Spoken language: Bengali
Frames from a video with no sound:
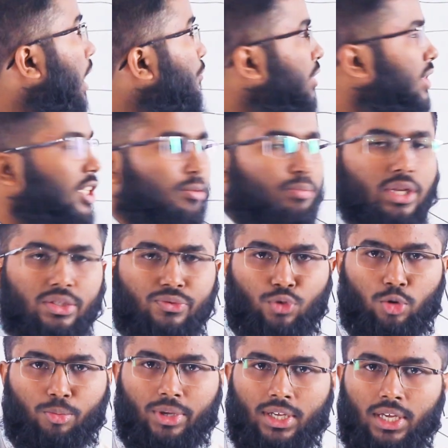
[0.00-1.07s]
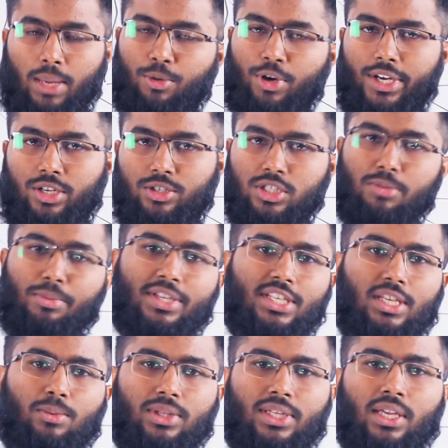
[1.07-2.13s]
এফি থ্রি প্লাস ফর্মে এবং এটা হচ্ছে
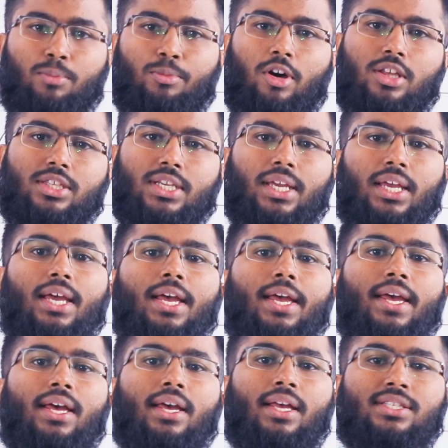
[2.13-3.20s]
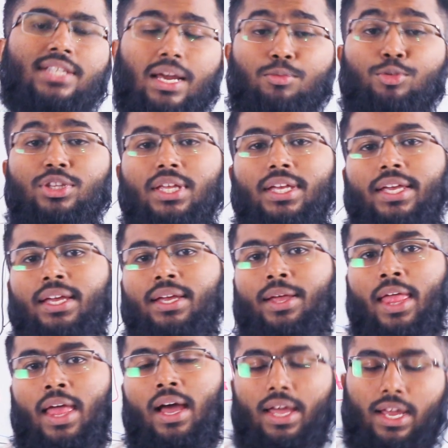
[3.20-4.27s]
ভেজিটেবল থেকে পাওয়া যায় যার মধ্যে
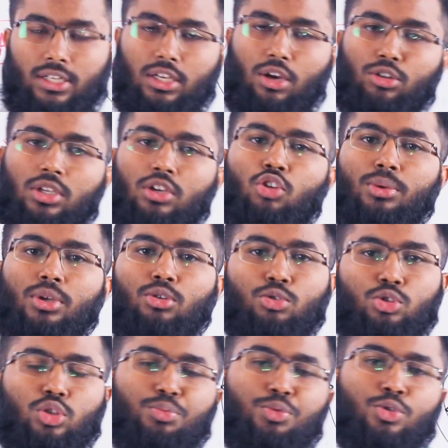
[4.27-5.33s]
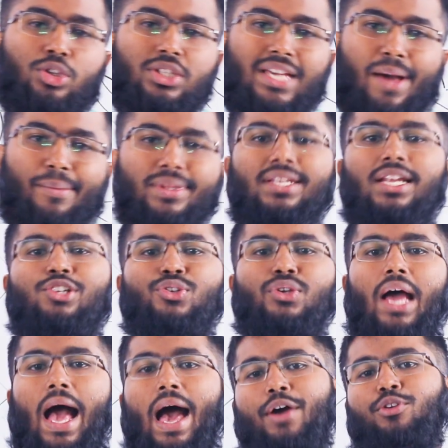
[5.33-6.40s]
একটা কথা খুবই গুরুত্বপূর্ণ যে আমাদের
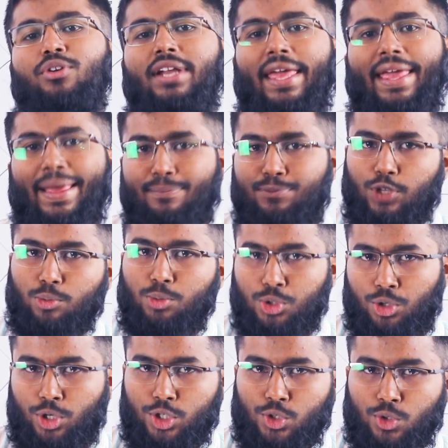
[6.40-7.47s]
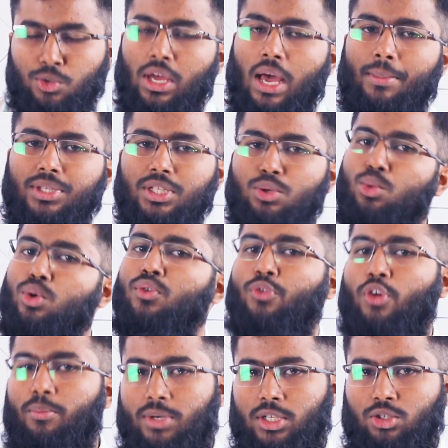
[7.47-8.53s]
আসলে আয়রন অ্যাবজর্পশনের জন্য আমাদের কোন
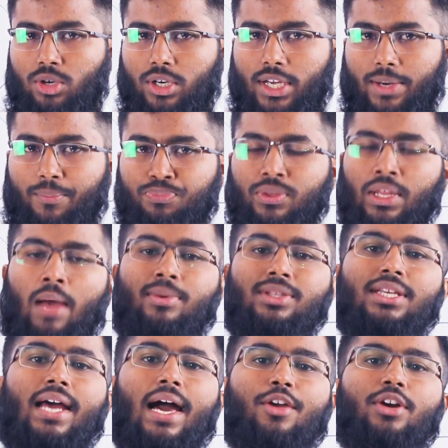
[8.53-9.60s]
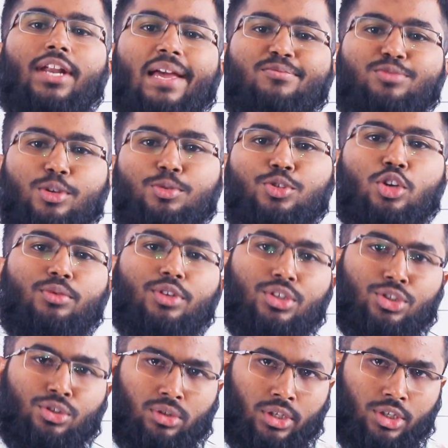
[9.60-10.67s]
ফর্মটা দরকার আমাদের আয়রন
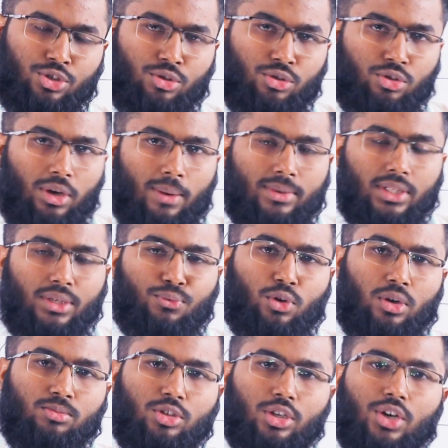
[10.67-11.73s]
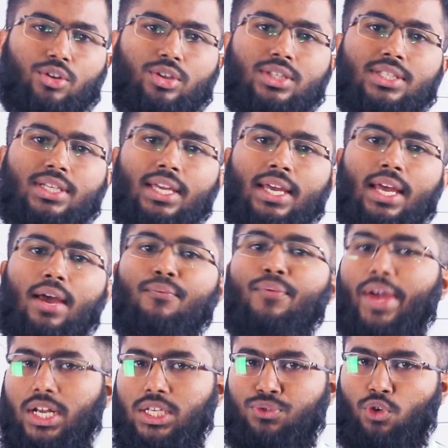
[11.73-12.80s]
অ্যাবজর্পশনের জন্য আমাদের ফর্ম দরকার হচ্ছে
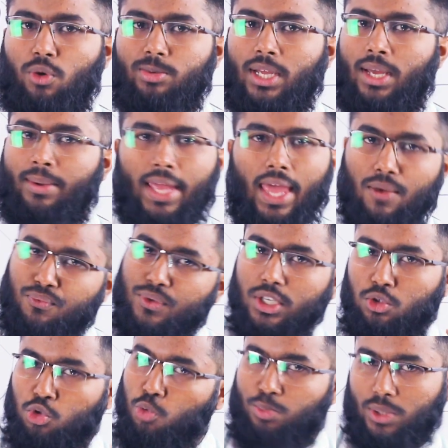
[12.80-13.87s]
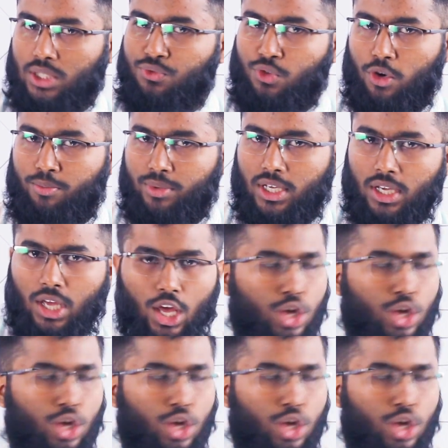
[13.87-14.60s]
ফেরাস ফর্মটা এফই টু প্লাস ফর্মটা